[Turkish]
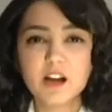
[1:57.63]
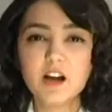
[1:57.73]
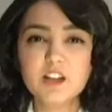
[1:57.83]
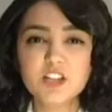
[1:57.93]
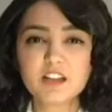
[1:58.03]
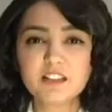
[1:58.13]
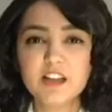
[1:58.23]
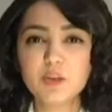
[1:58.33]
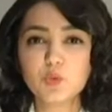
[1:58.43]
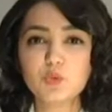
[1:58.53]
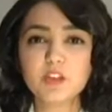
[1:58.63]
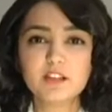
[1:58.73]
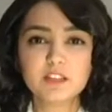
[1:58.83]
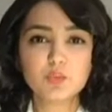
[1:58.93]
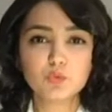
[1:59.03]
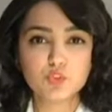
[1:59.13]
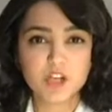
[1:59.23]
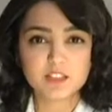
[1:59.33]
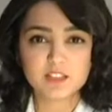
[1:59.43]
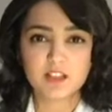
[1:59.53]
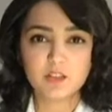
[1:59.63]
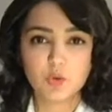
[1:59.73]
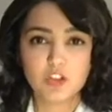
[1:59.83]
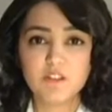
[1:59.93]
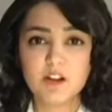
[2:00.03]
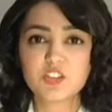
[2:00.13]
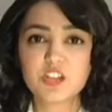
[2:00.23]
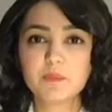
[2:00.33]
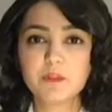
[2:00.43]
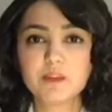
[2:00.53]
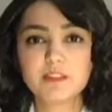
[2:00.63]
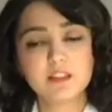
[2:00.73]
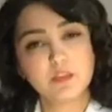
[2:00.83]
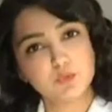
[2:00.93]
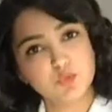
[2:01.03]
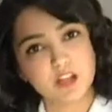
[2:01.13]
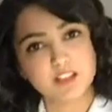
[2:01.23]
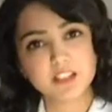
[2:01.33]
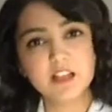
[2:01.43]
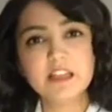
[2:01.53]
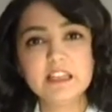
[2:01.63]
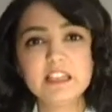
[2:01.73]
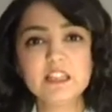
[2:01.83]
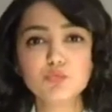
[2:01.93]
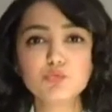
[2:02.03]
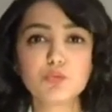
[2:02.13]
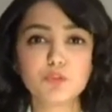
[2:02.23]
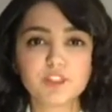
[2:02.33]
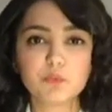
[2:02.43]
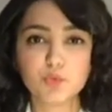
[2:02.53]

Ancak diğer öğünlerde de olacaksa, öğle ve akşam yemeğinde de olacaksa 2-3 köfte